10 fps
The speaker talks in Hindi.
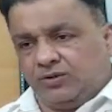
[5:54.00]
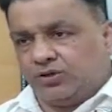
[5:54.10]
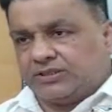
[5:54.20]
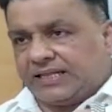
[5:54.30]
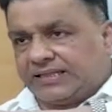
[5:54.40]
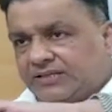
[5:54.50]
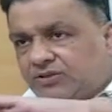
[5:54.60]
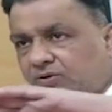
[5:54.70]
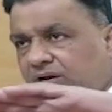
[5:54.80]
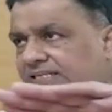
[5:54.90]
दो साल तक
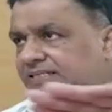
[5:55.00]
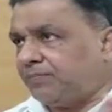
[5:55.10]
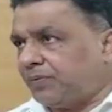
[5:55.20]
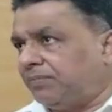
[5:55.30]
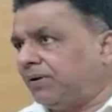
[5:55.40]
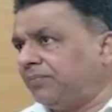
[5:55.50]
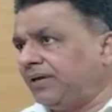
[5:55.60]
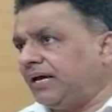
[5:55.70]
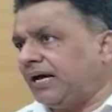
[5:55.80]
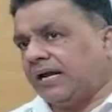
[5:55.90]
तो कोई ऐसा प्रॉब्लम
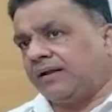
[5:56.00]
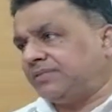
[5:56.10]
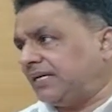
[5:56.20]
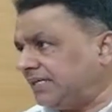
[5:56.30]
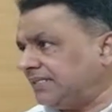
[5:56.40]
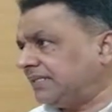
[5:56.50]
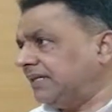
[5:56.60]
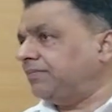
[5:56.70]
नहीं है आराम से कर सकते